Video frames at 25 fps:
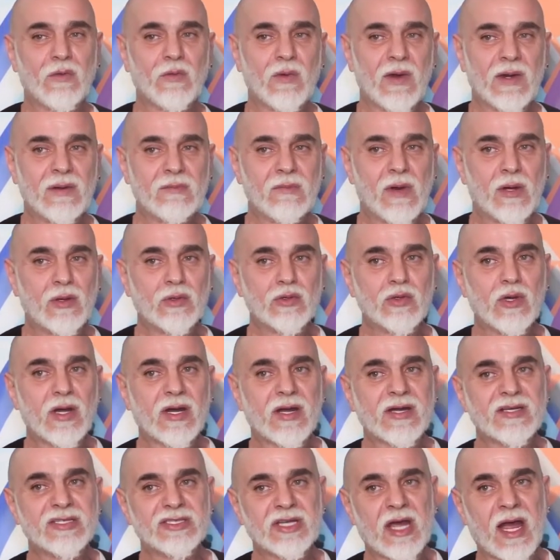هو
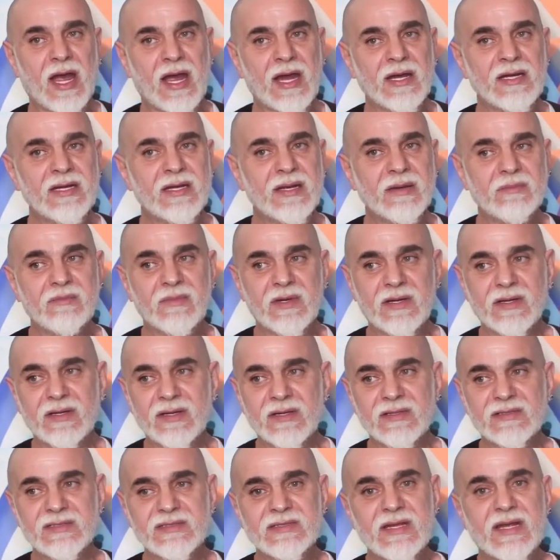الموضوع جعلني من
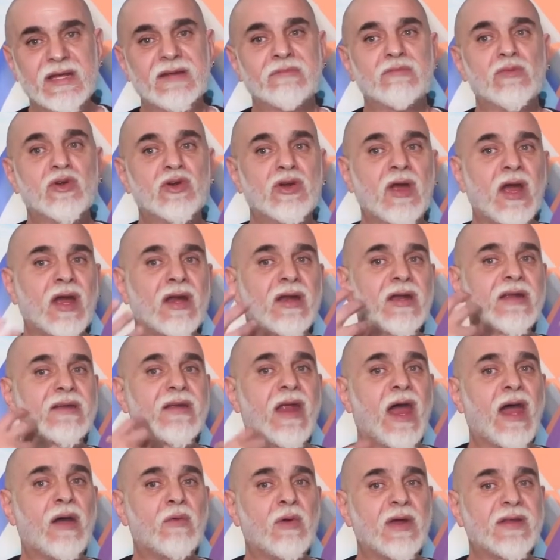انسان منغلق
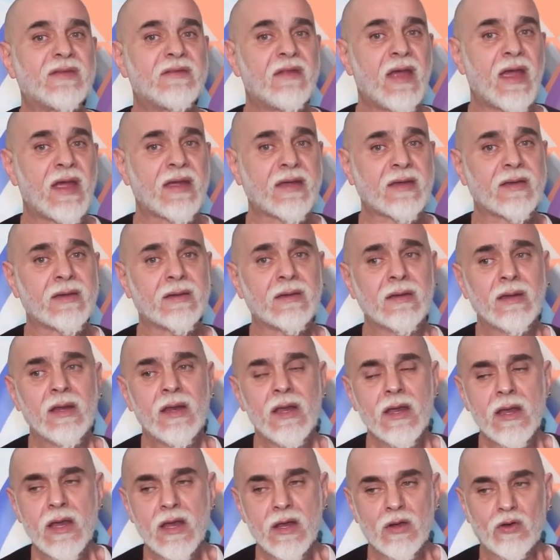نحو الداخل
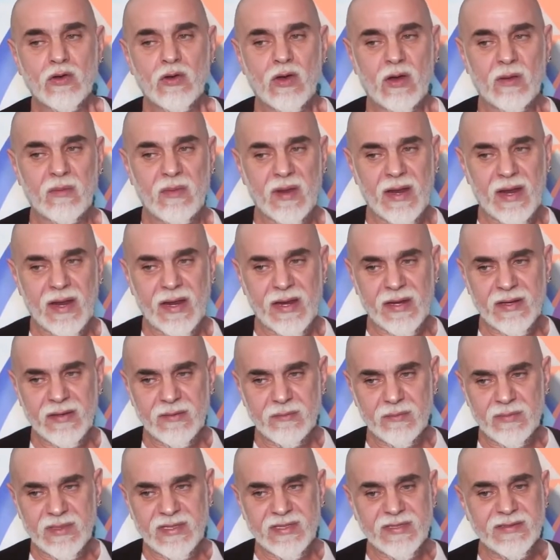
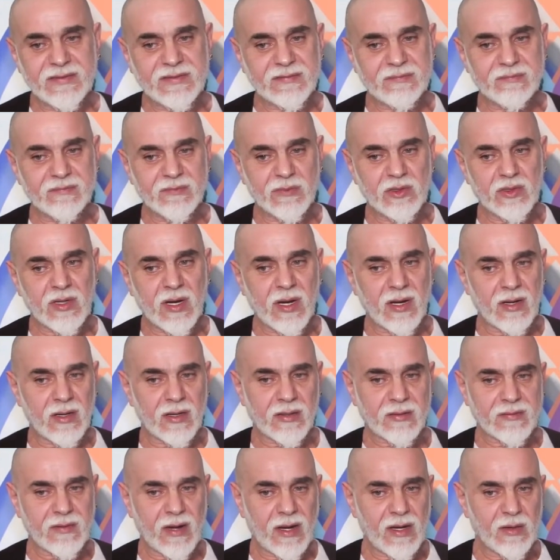وبقيت
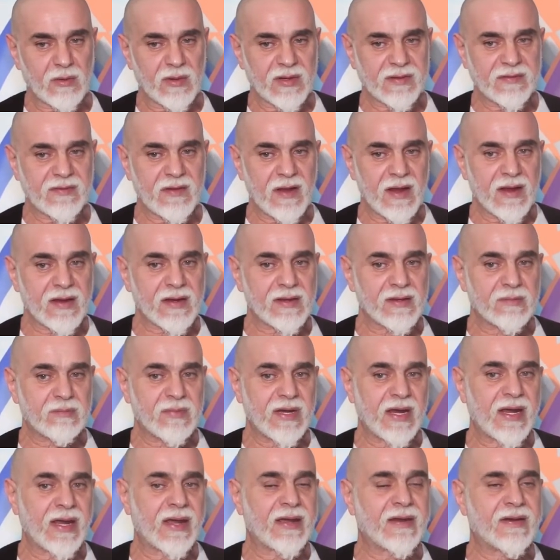منغلق نحو الداخل
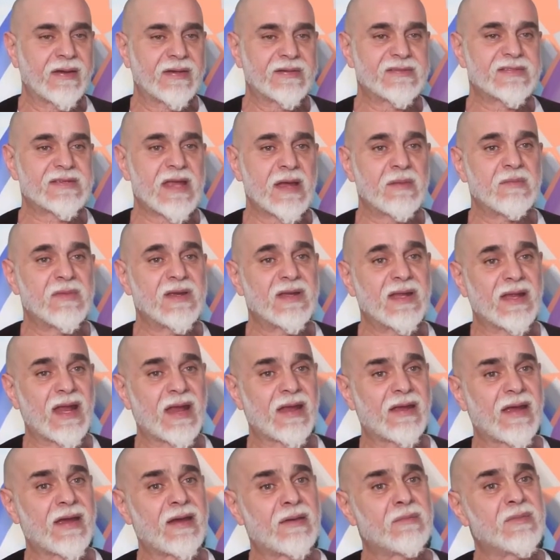بحالة صمت
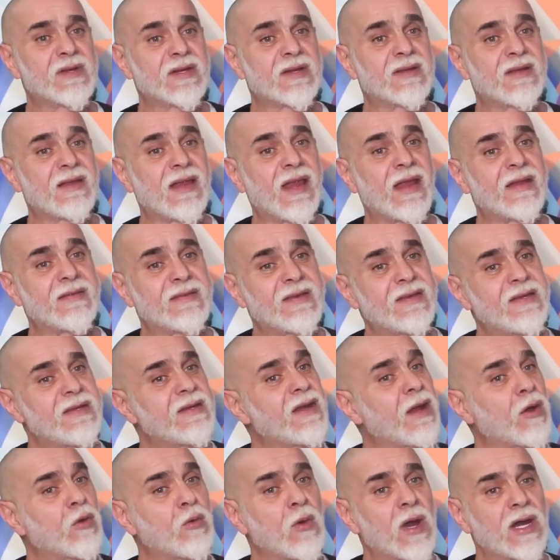لعمر
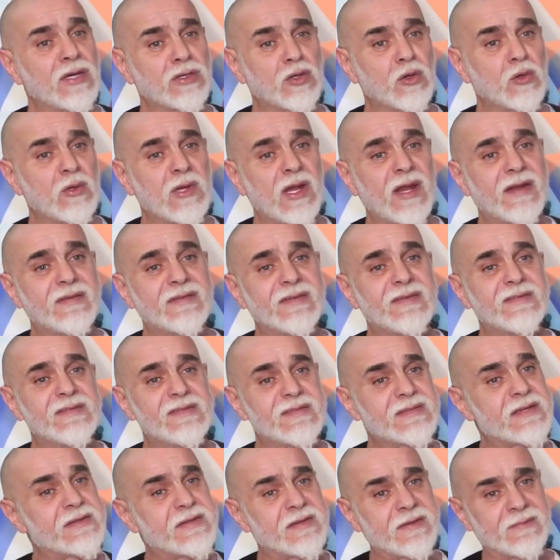30 أو
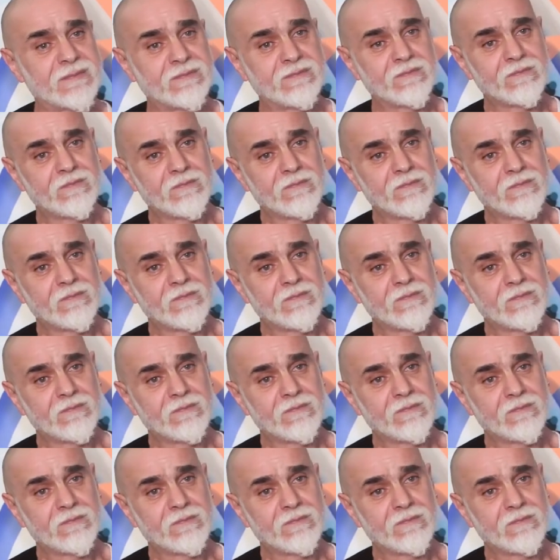31 سنة